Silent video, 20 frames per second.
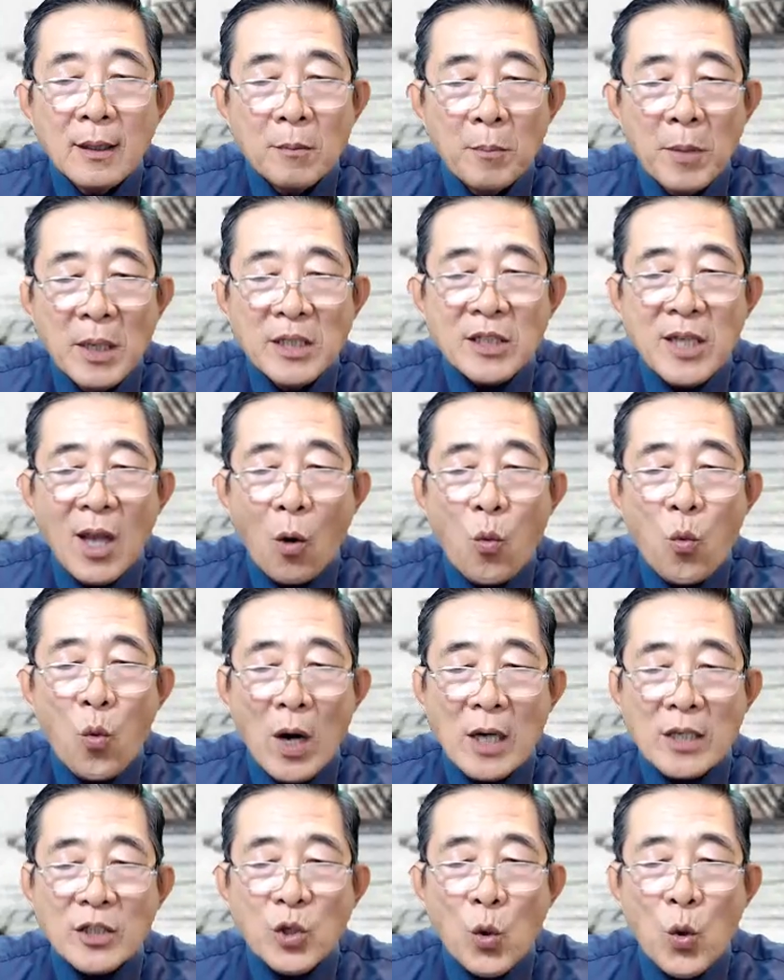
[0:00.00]
Minh Châu
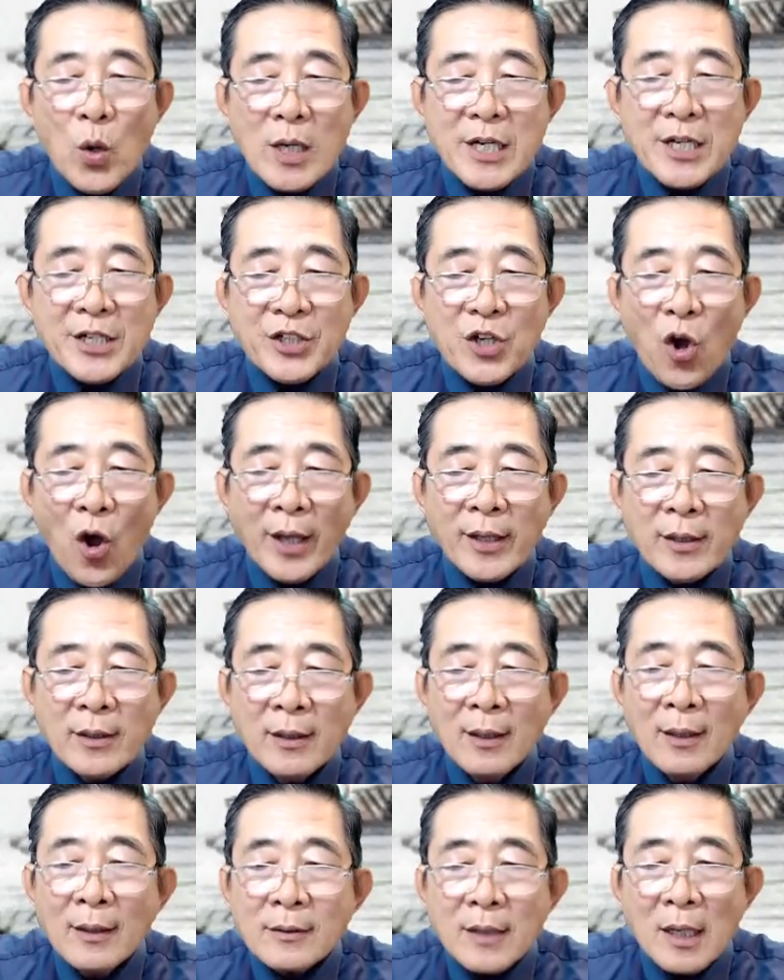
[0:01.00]
quận chúa cười nói,
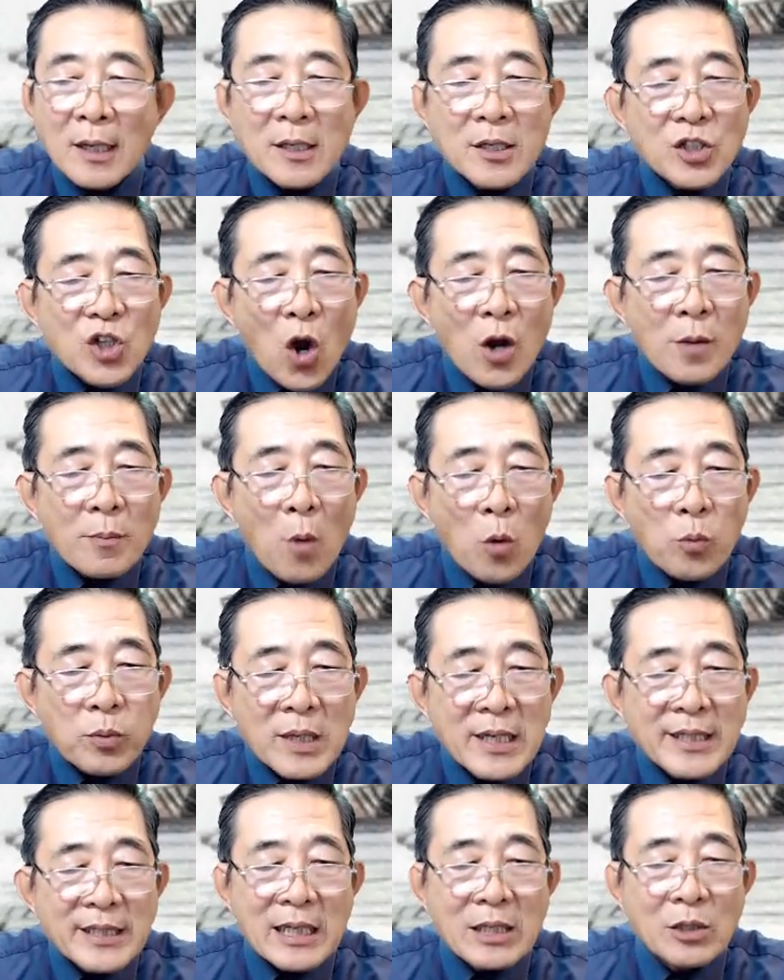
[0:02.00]
tự rót một
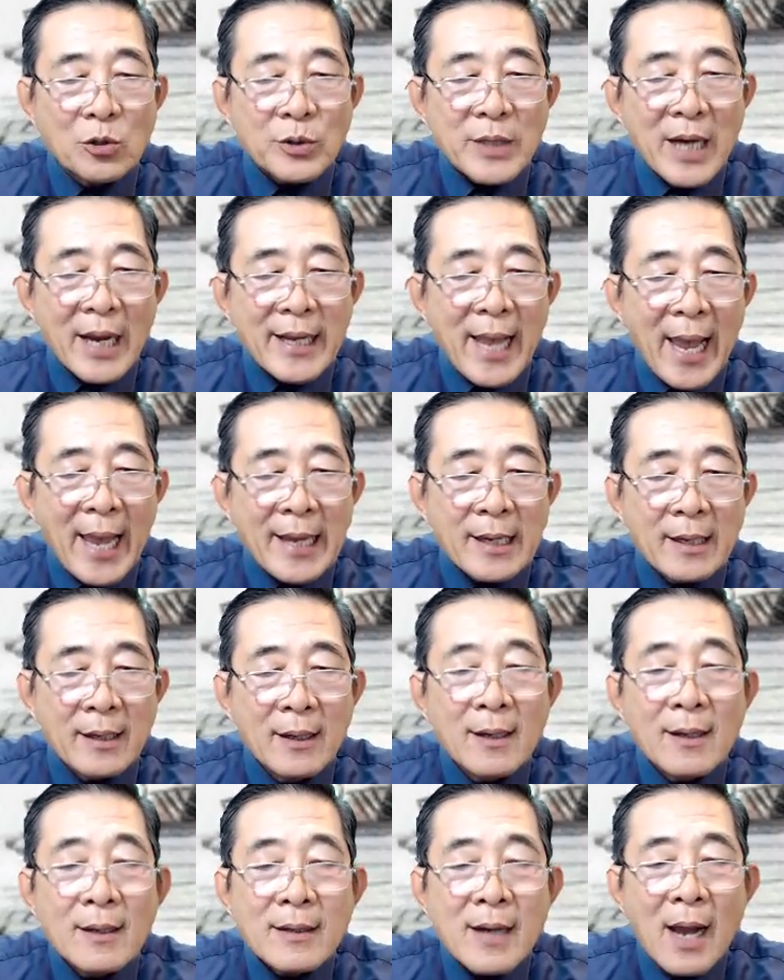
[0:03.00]
ly rượu trái cây,
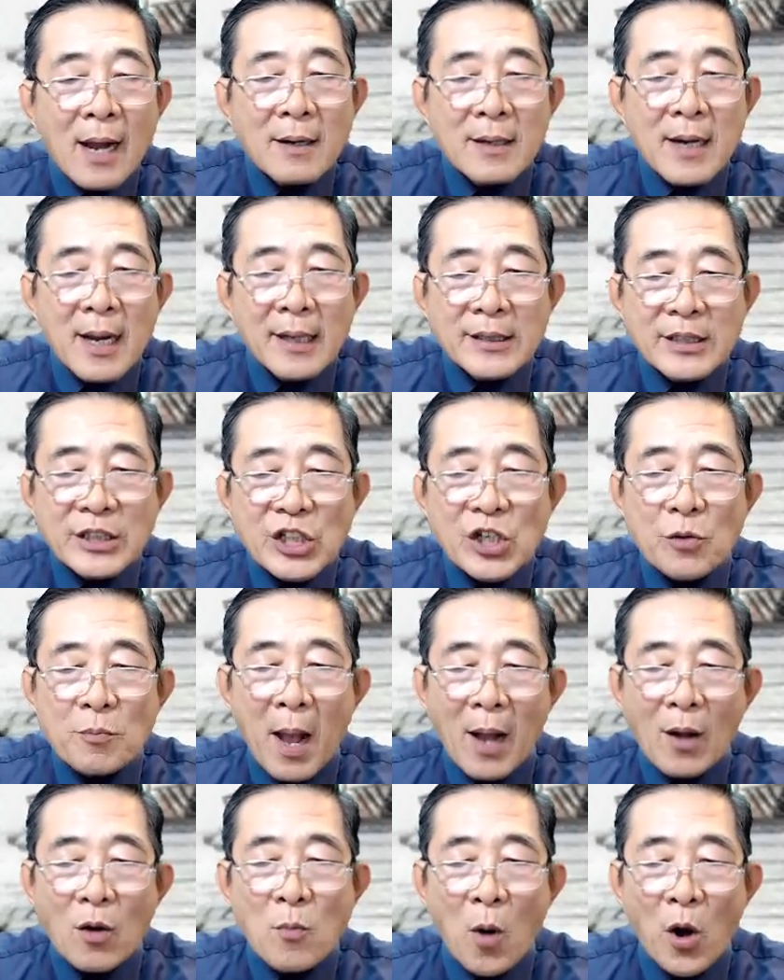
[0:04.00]
nâng lên trước
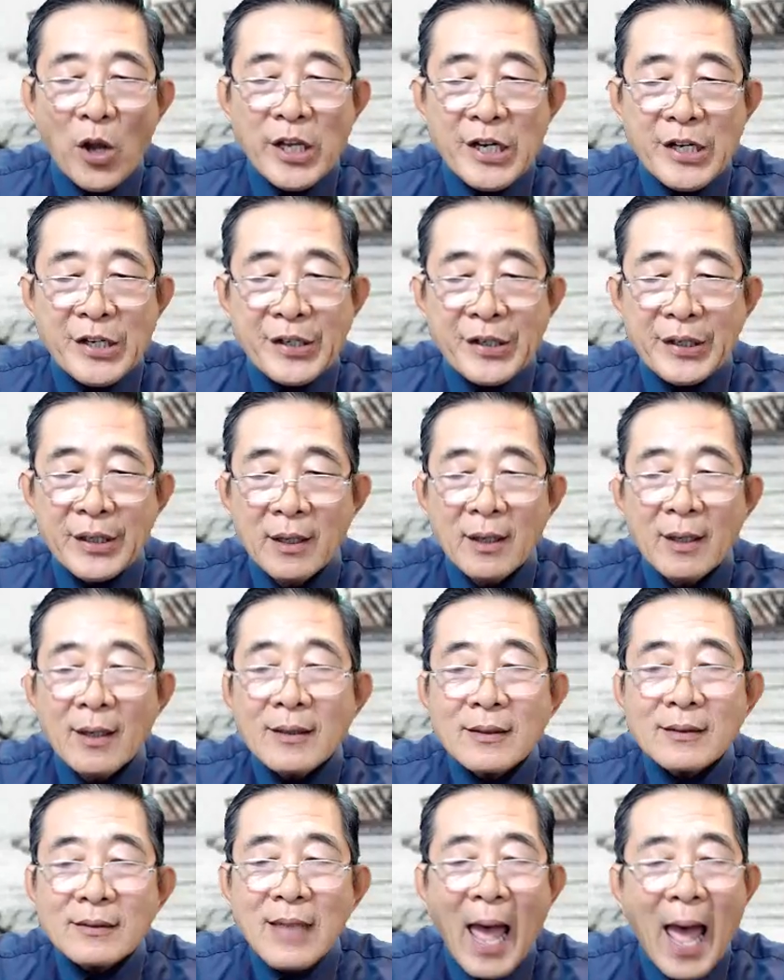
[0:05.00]
mặt của mọi người.
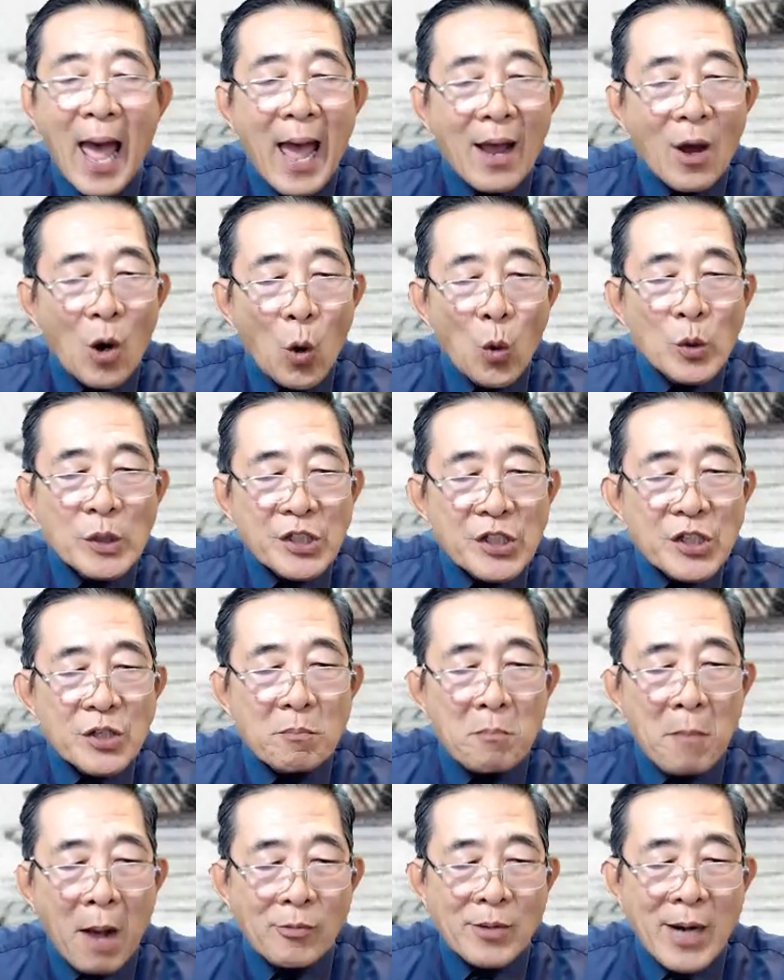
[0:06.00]
Ta uống
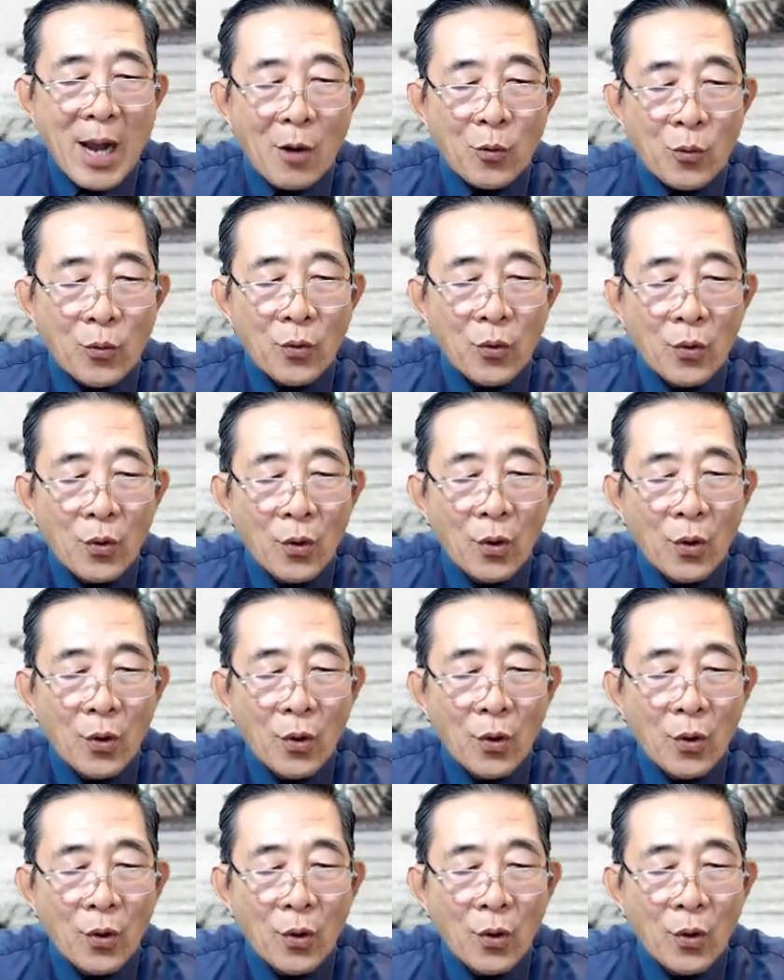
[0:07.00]
trước màu đầu,